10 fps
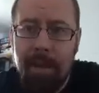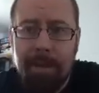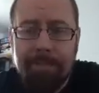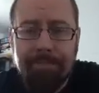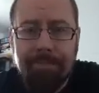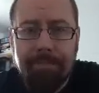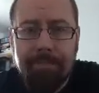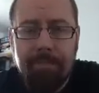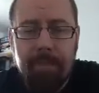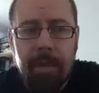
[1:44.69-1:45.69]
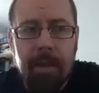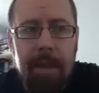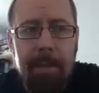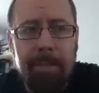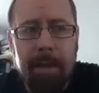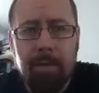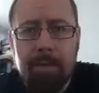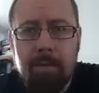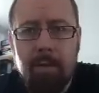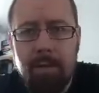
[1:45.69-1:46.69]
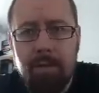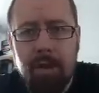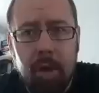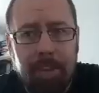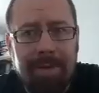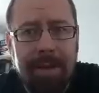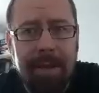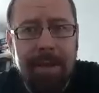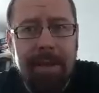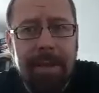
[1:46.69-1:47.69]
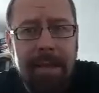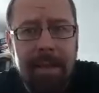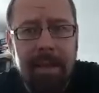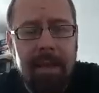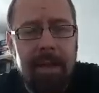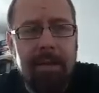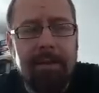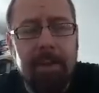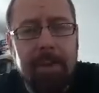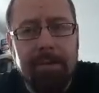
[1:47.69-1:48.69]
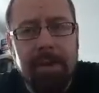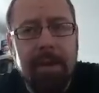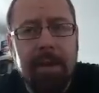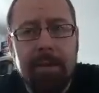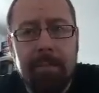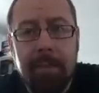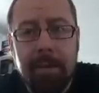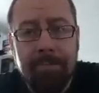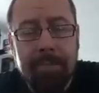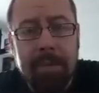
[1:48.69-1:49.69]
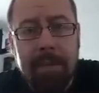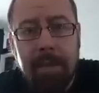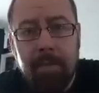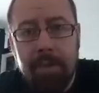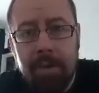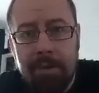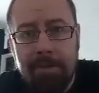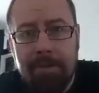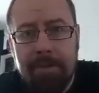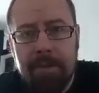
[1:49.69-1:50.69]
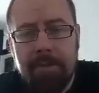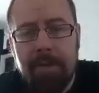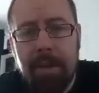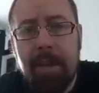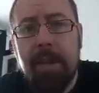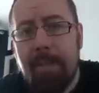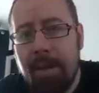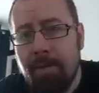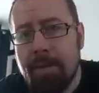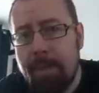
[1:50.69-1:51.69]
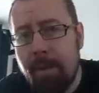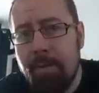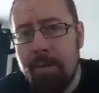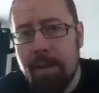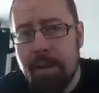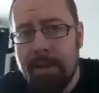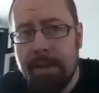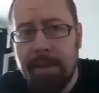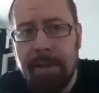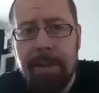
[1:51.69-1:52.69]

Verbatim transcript: Ja, ja mam taką skłonność do kupowania gier dopiero wtedy, kiedy e, znajdą się one, w, kiedy, kiedy mają sporą obniżkę cen.